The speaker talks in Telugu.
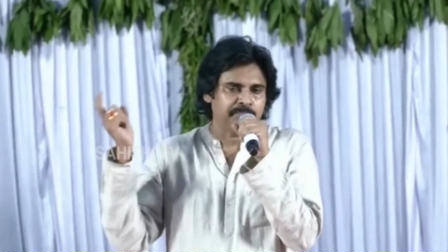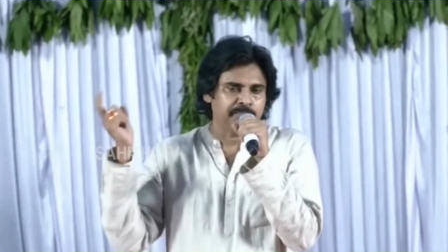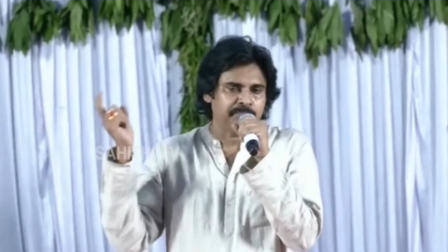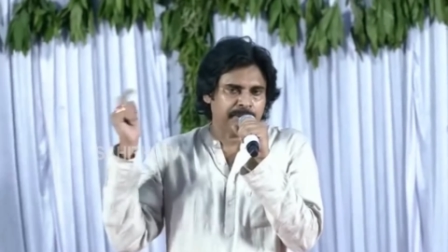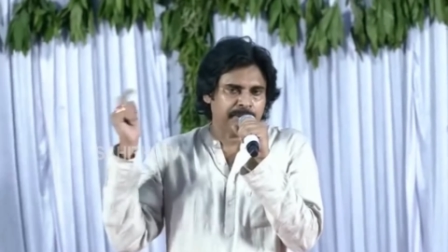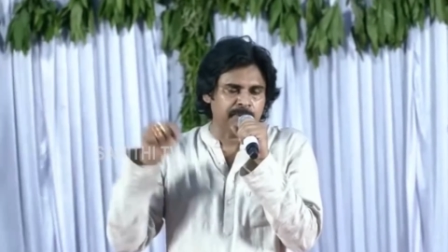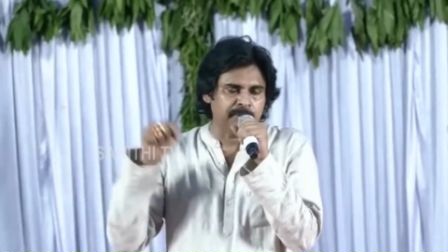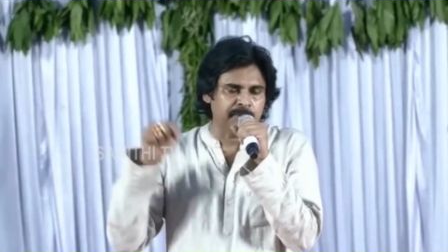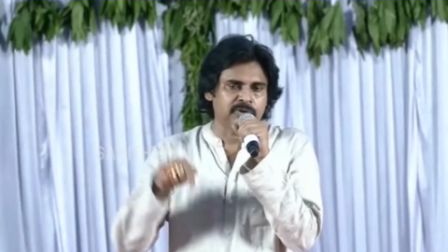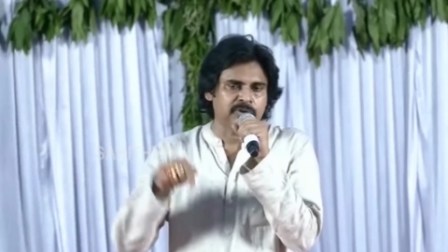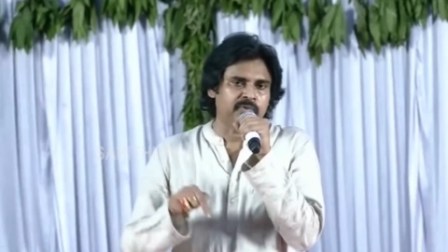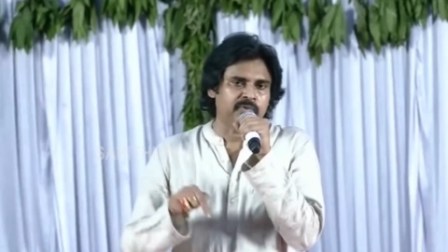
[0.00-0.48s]

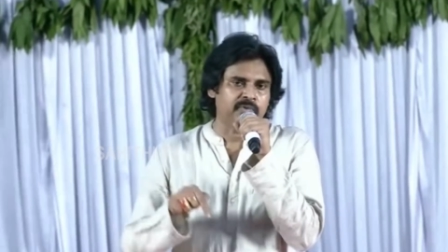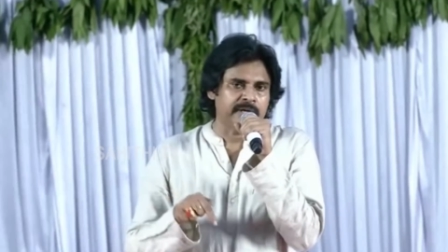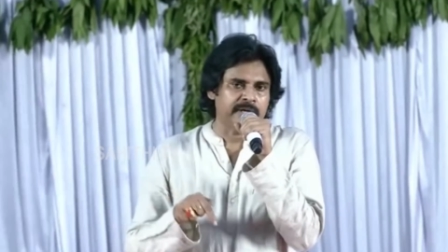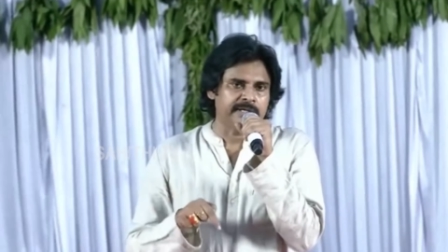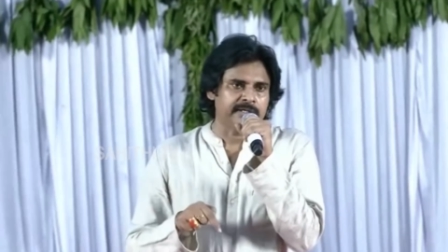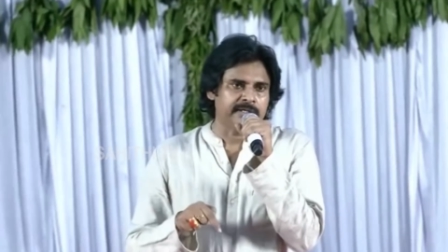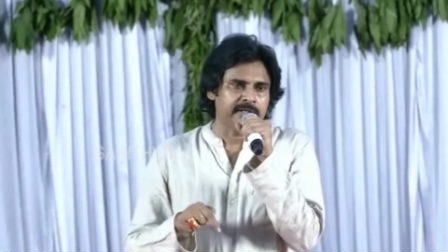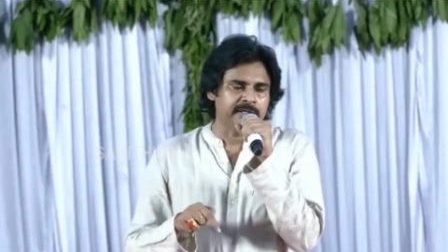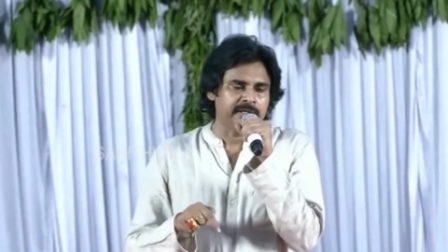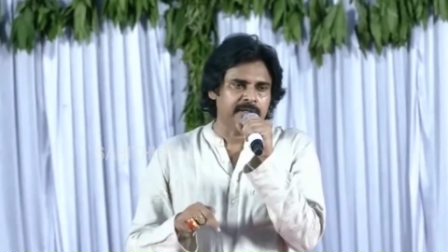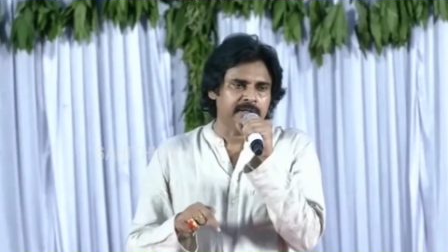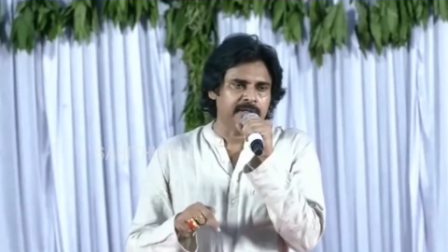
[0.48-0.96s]

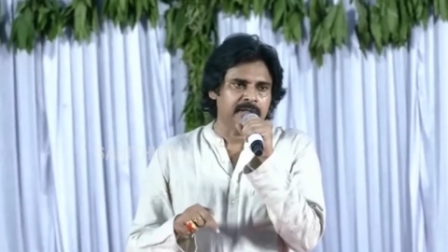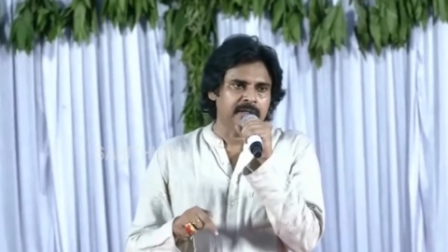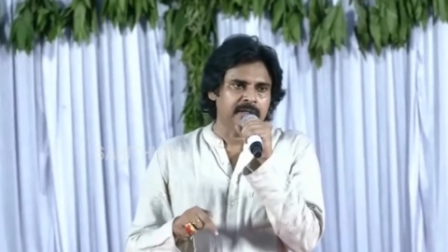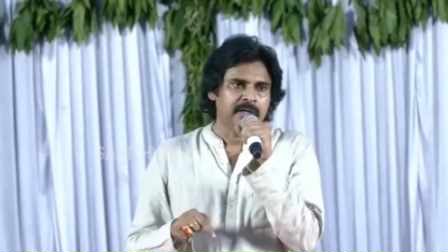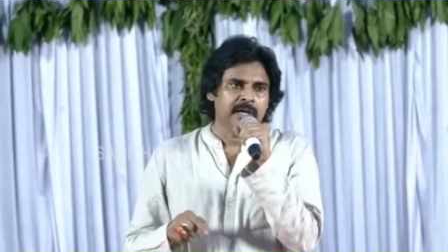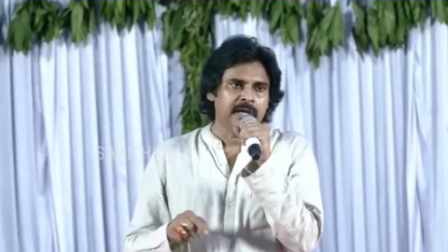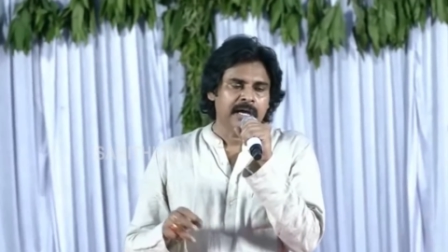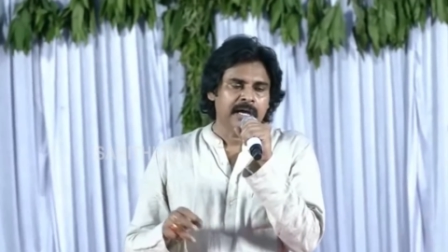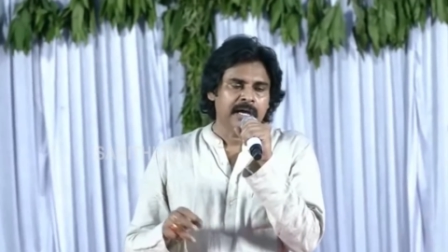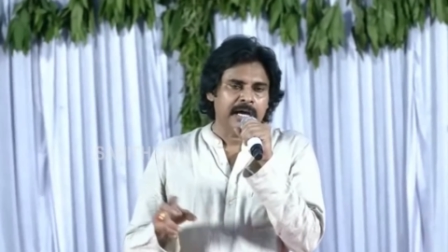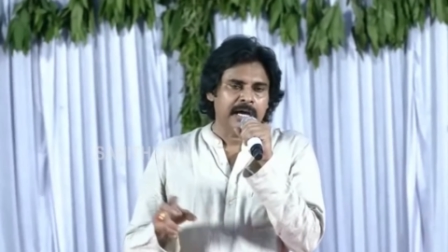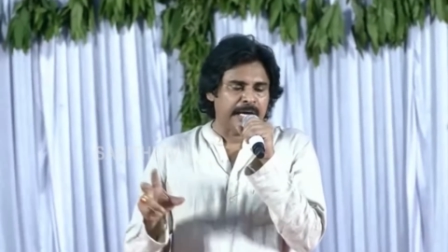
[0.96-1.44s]
ప్రభుత్వానికి
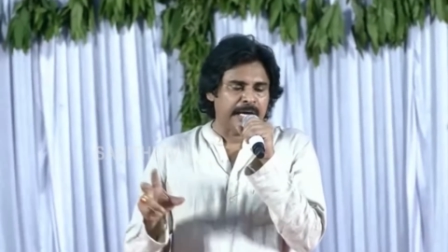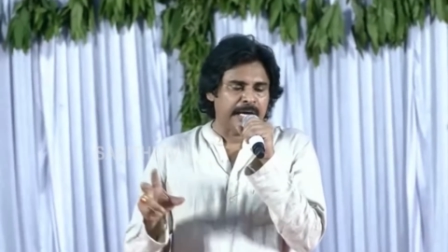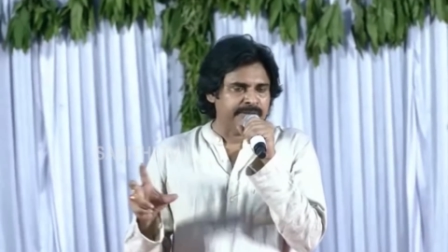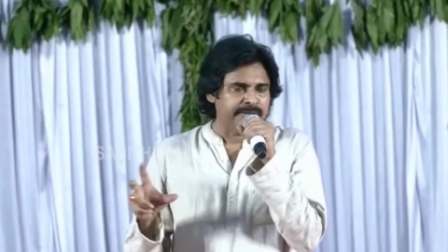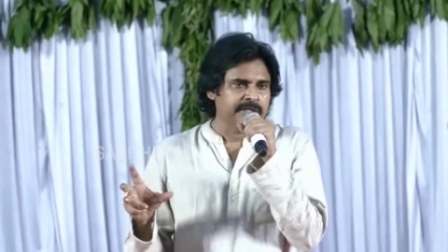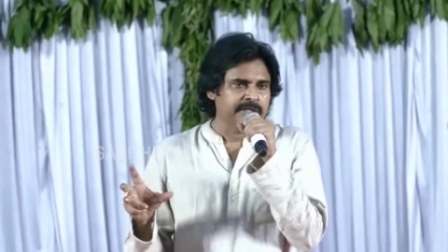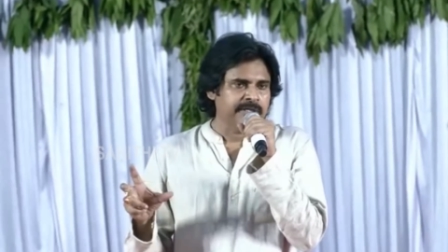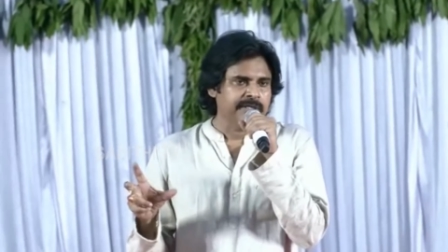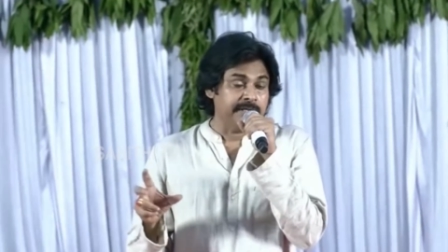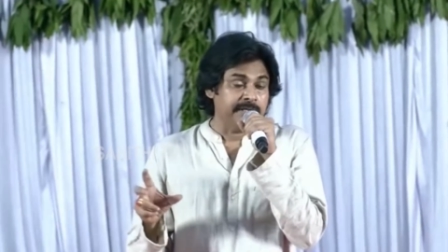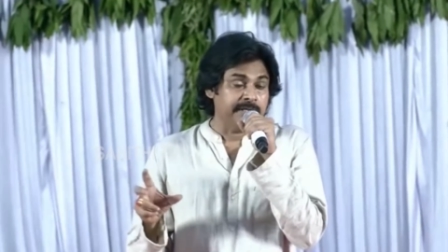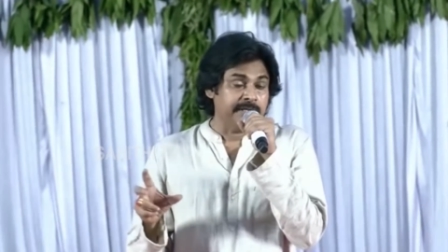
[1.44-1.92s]

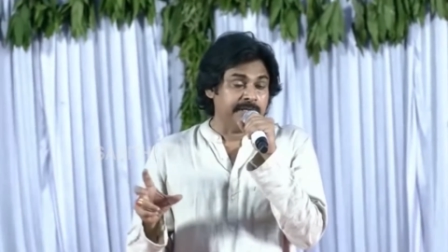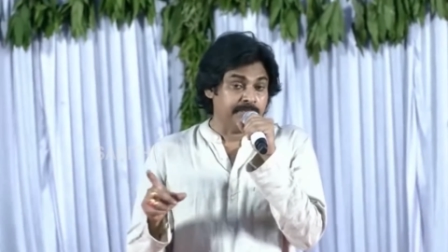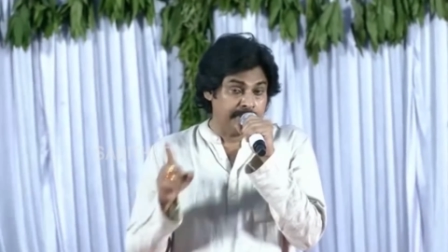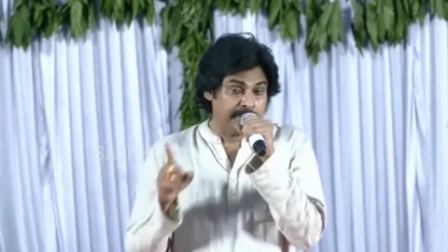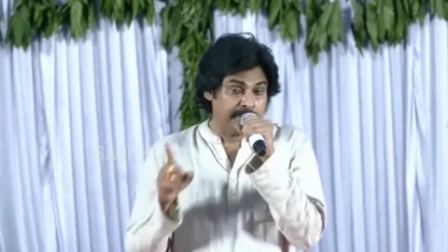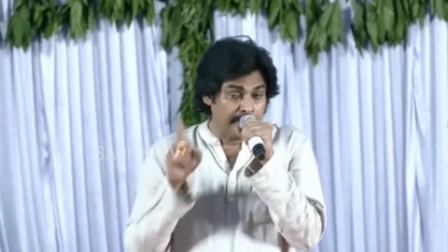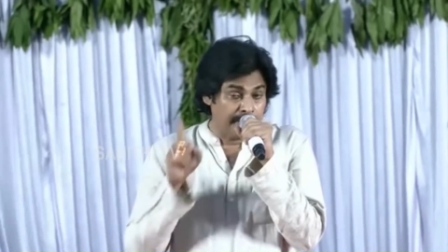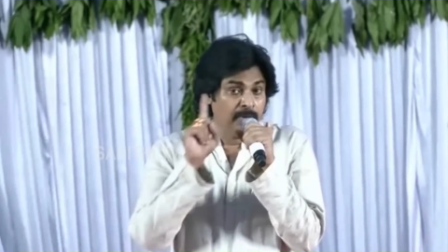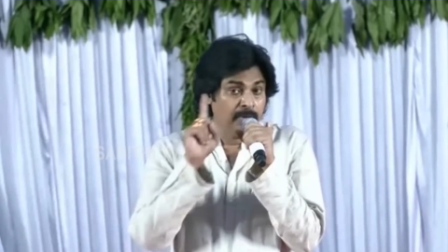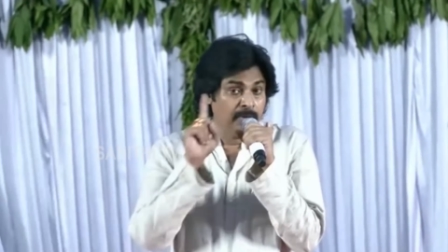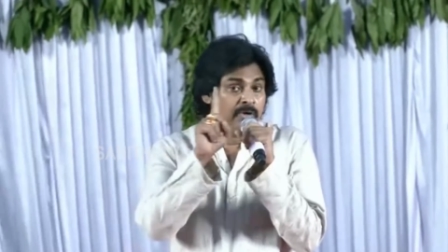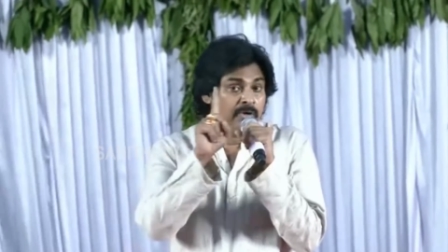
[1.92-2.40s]
అందరం
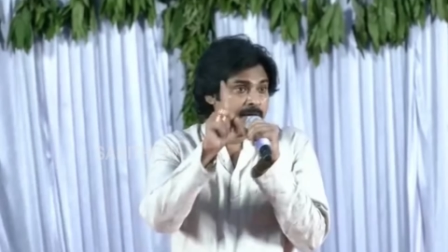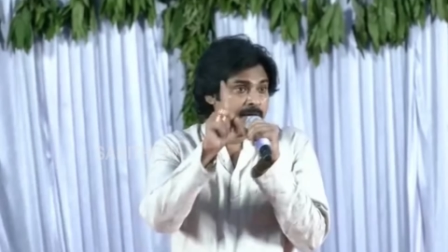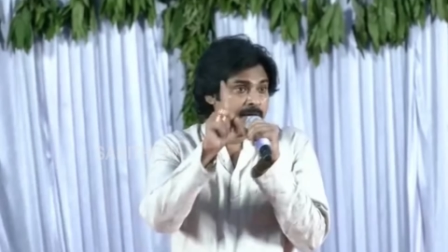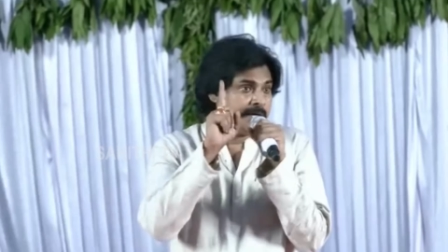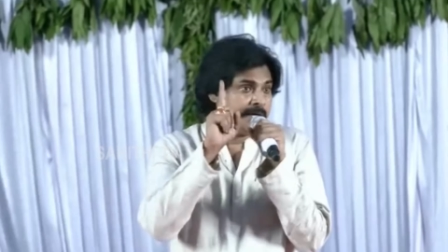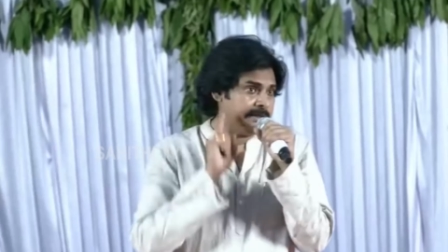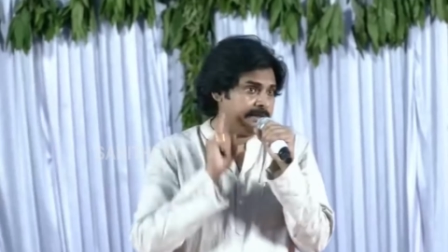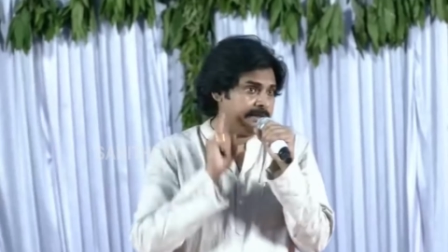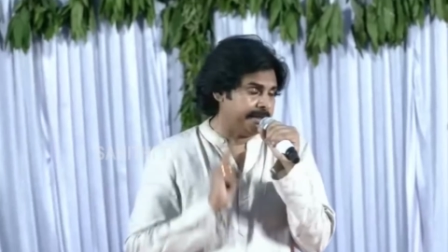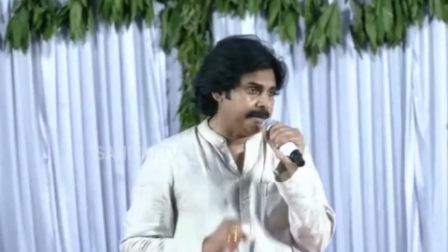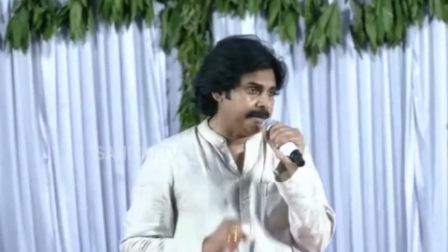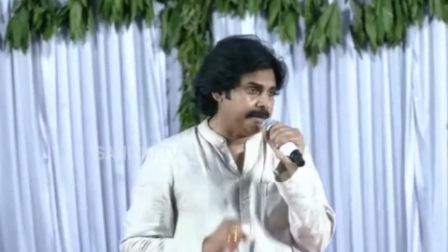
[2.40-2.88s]
డబ్బులు ఉన్నాయి
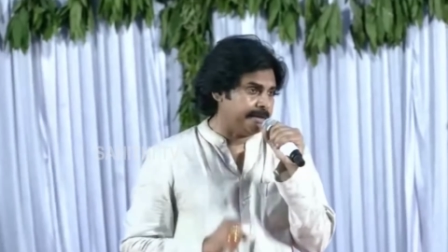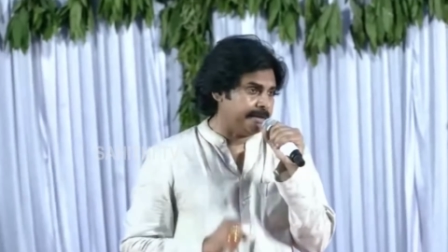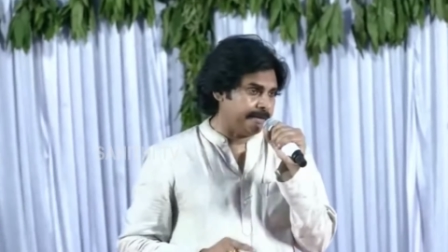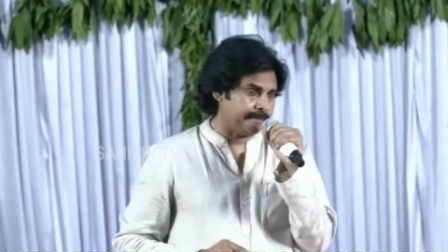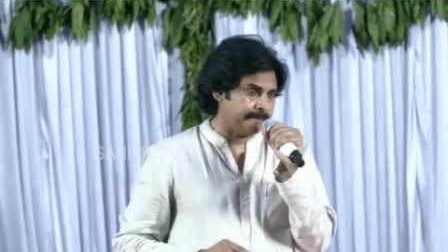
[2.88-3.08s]
వీళ్ళ దగ్గర